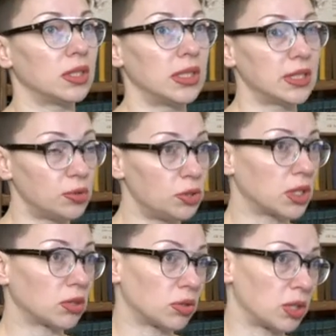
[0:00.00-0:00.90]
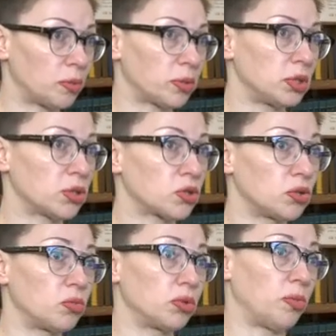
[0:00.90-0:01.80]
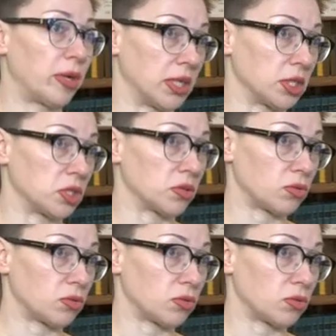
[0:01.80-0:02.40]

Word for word: есть люди, которые просят что-нибудь полегче.